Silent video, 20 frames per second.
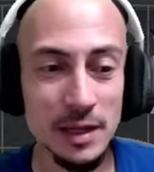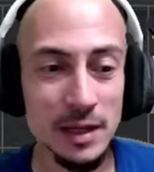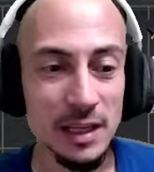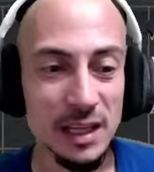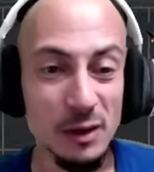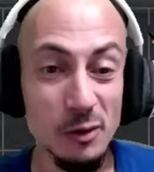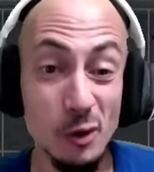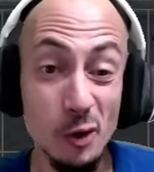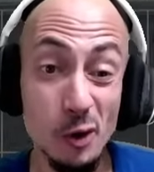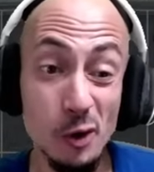Y
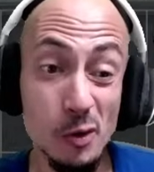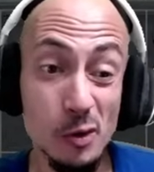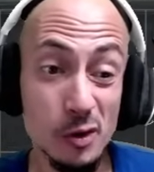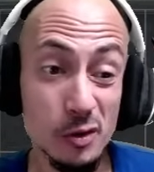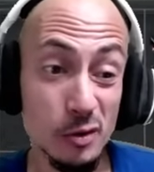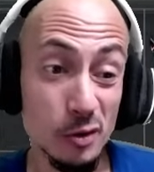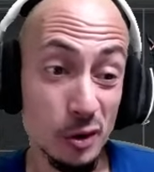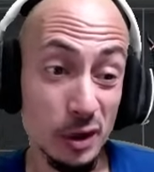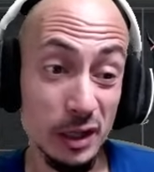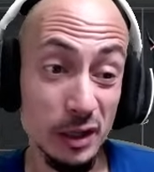luego
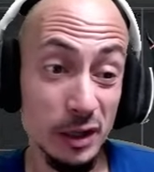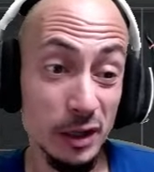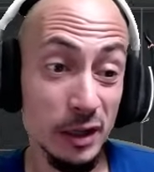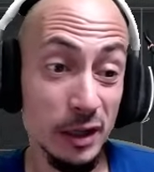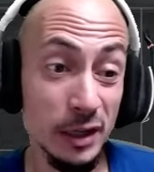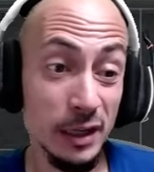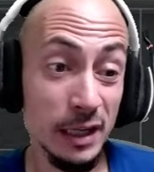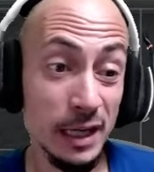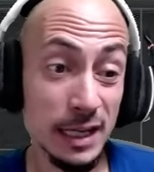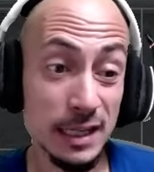
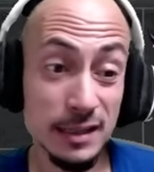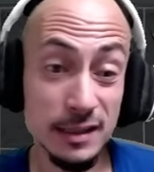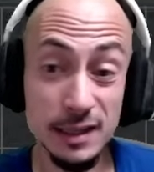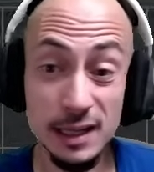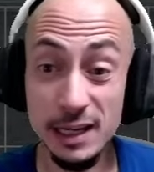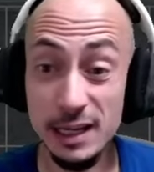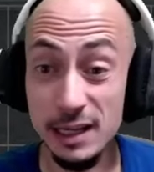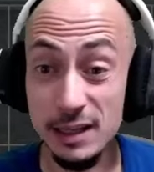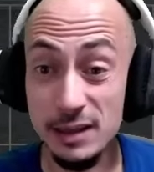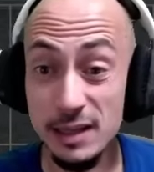cogí las
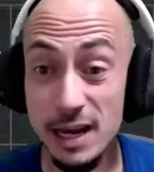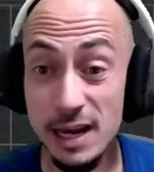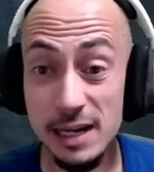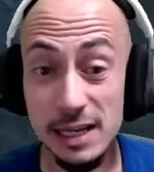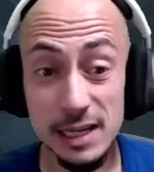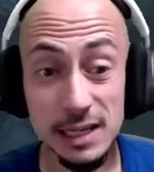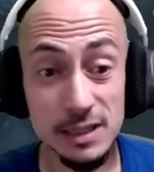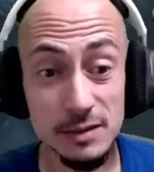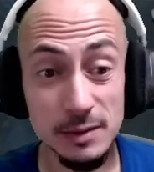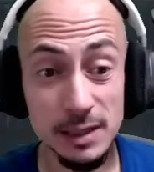
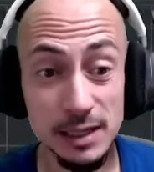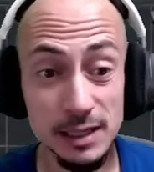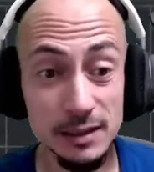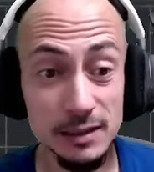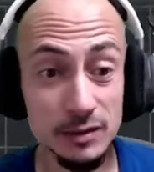legendarias, ¿vale?